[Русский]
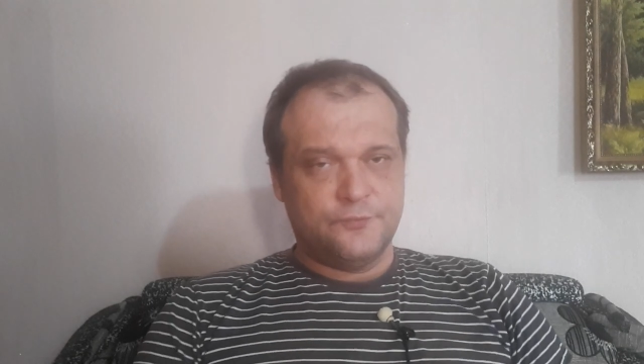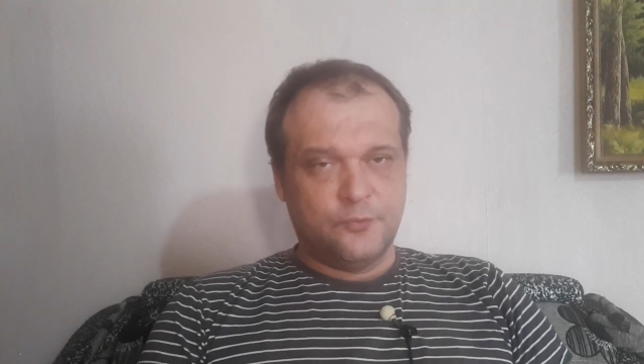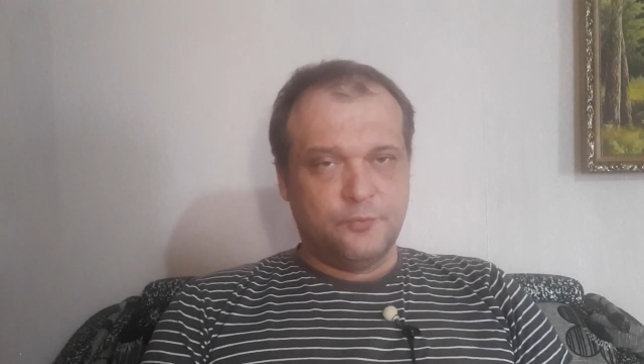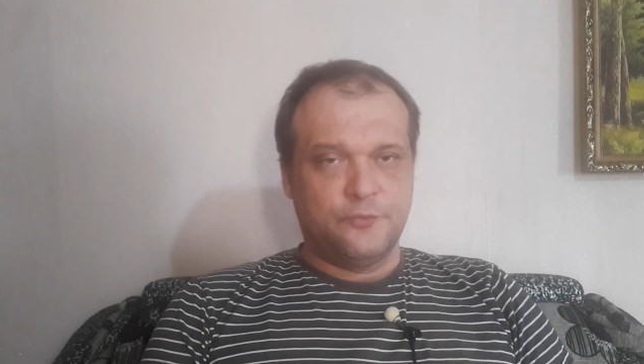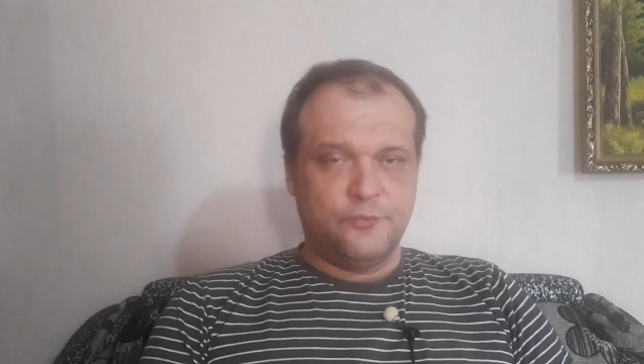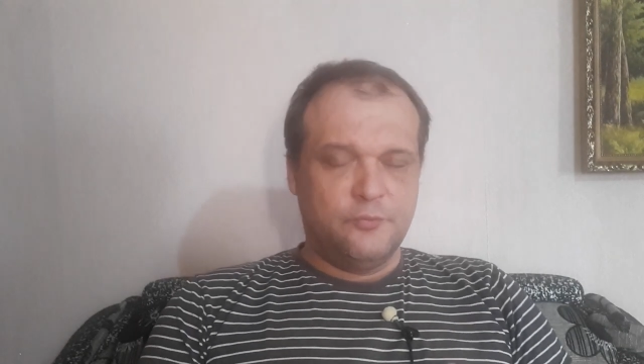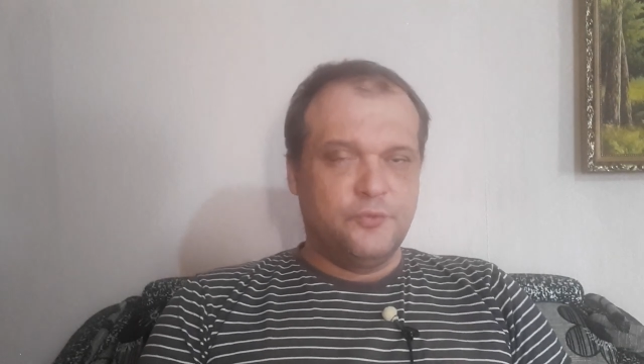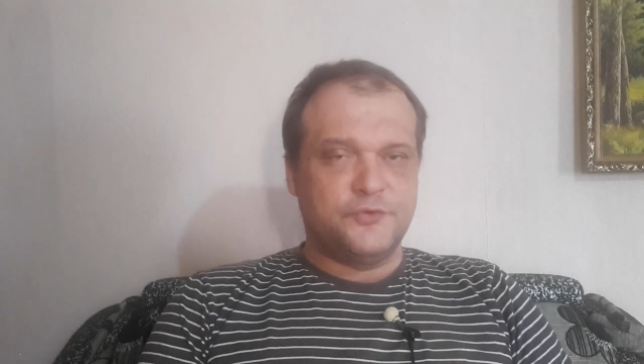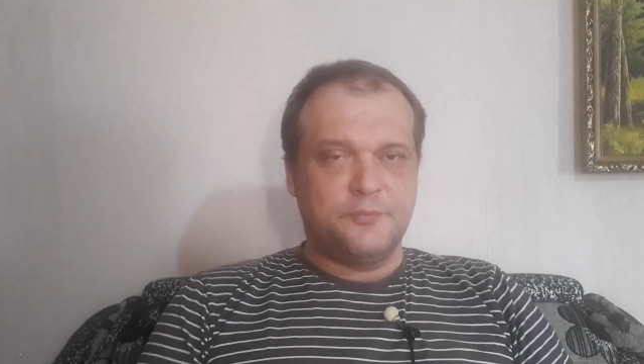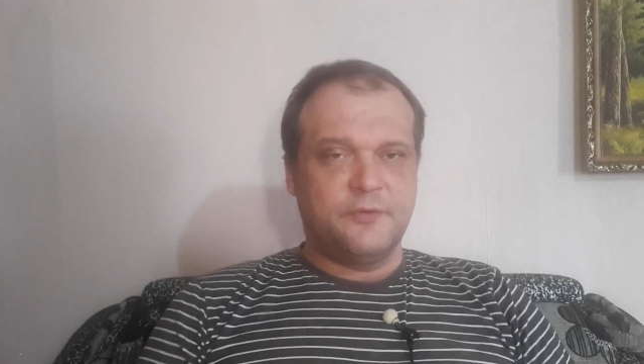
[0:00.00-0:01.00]
в трубку в
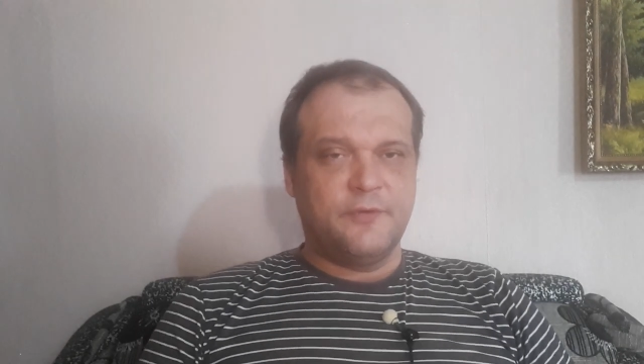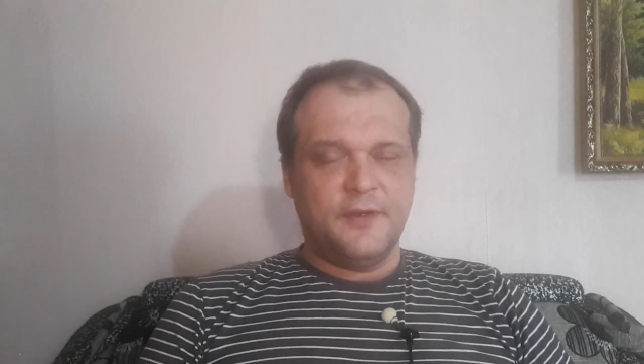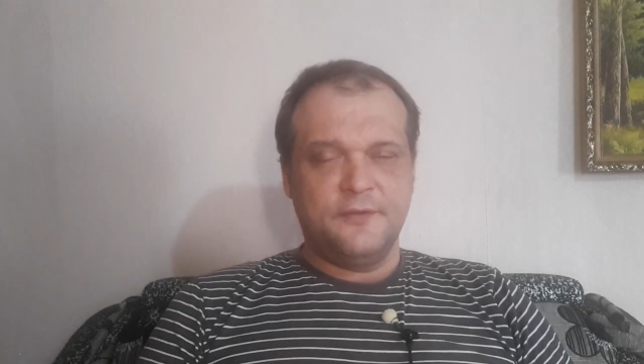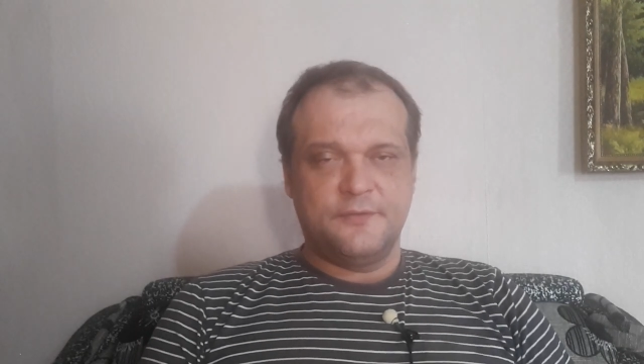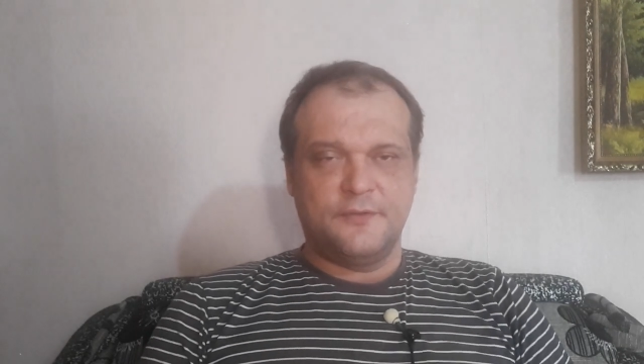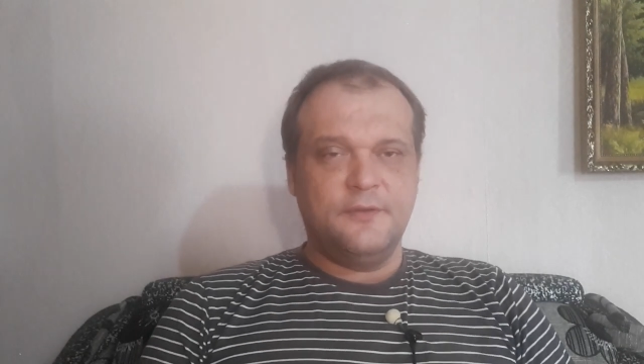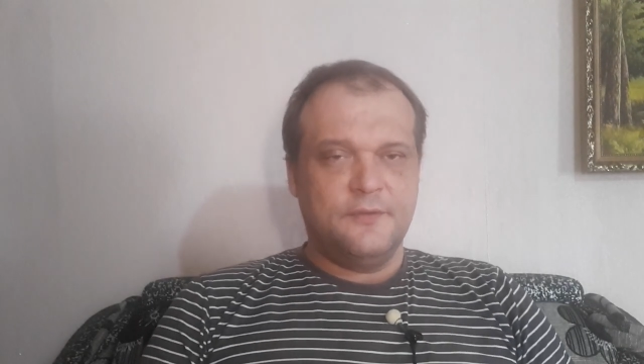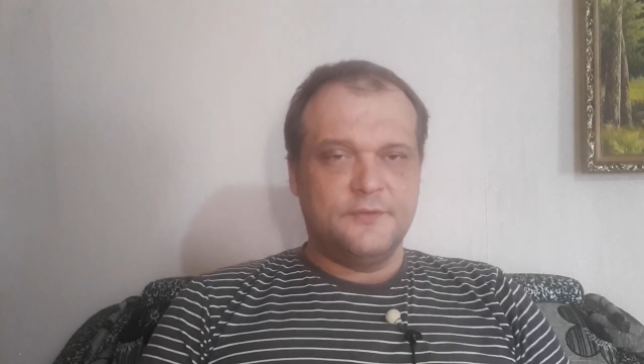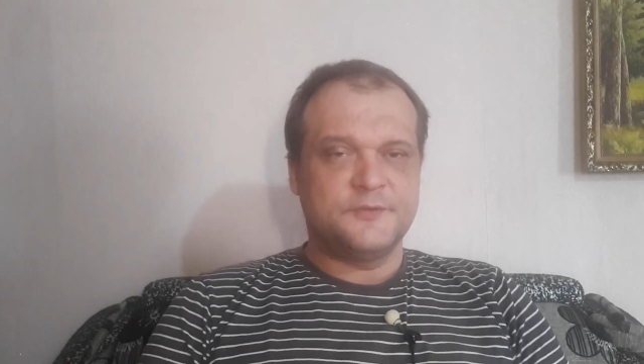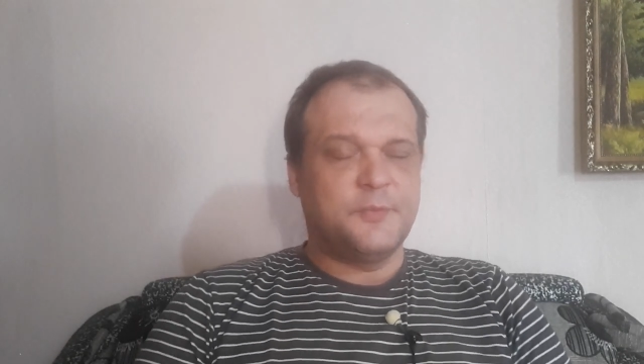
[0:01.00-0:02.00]
любую сбивает
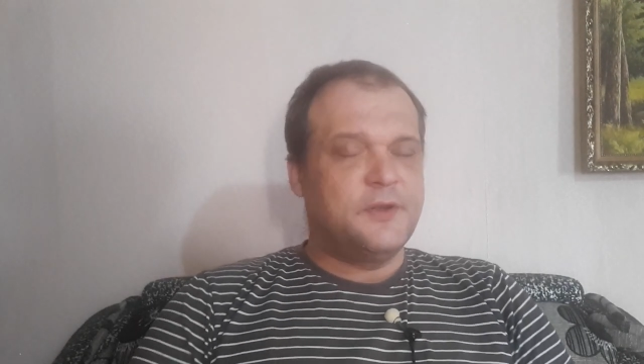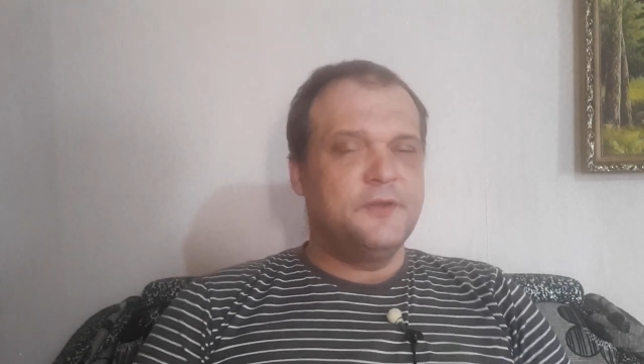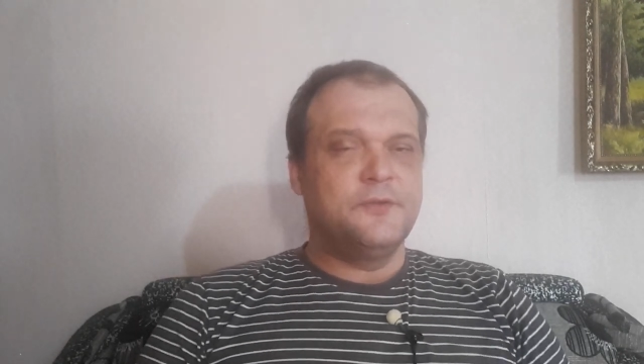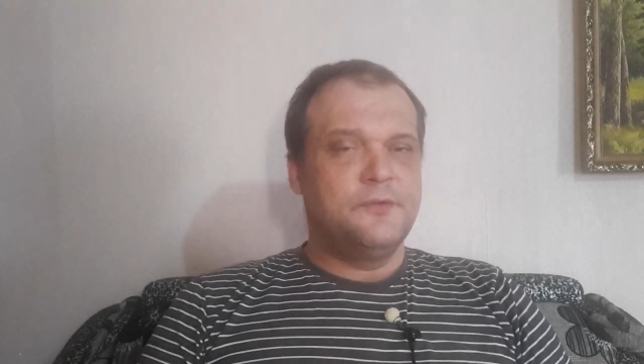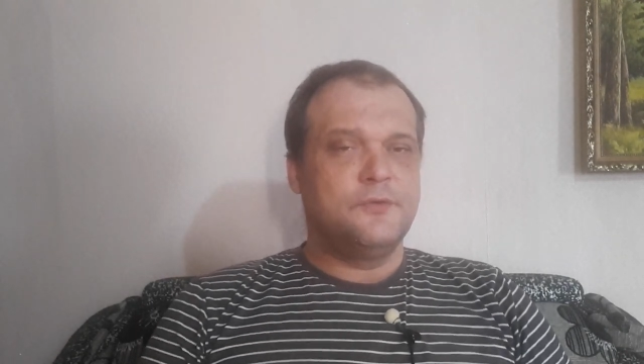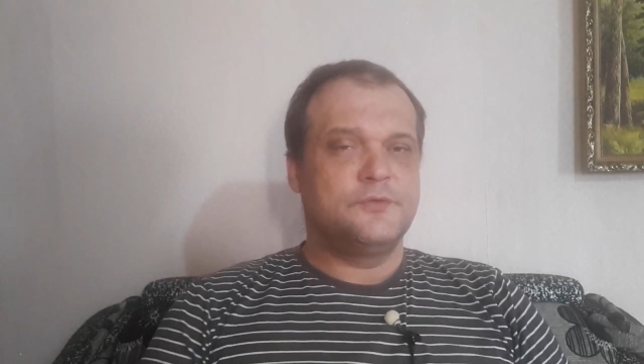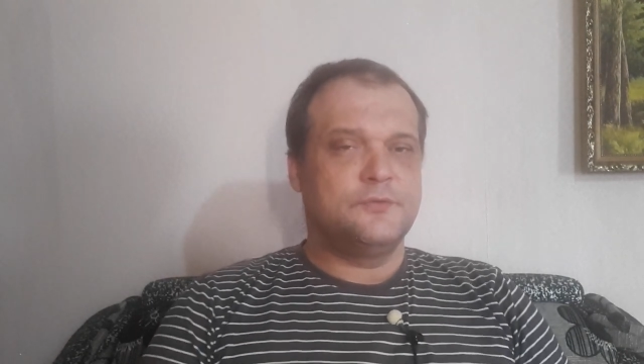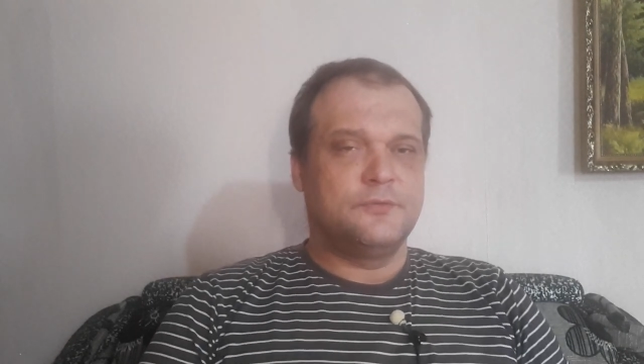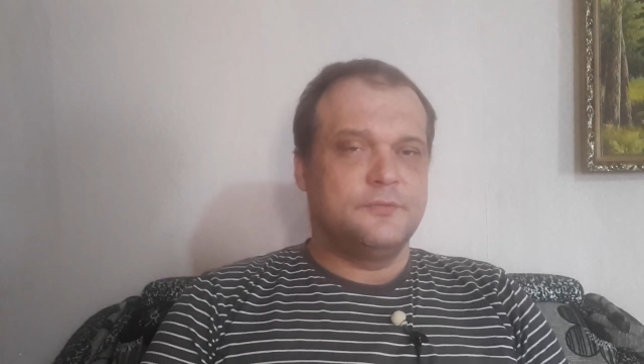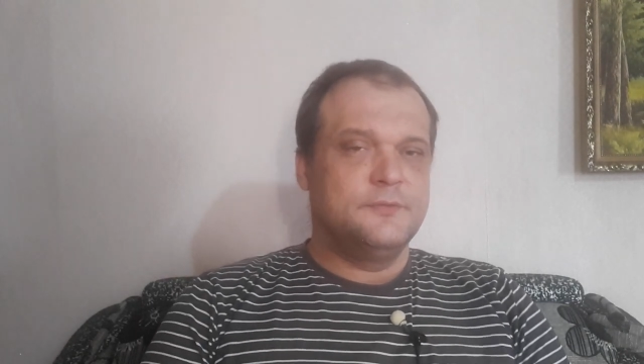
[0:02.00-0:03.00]
и смолит, и
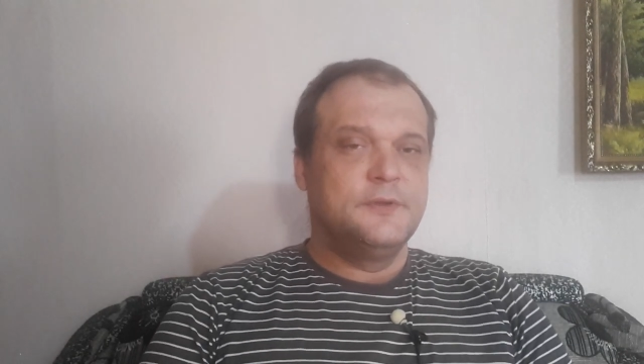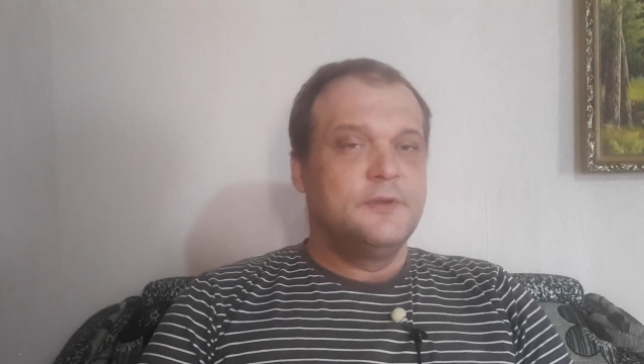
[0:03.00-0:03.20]
ничего.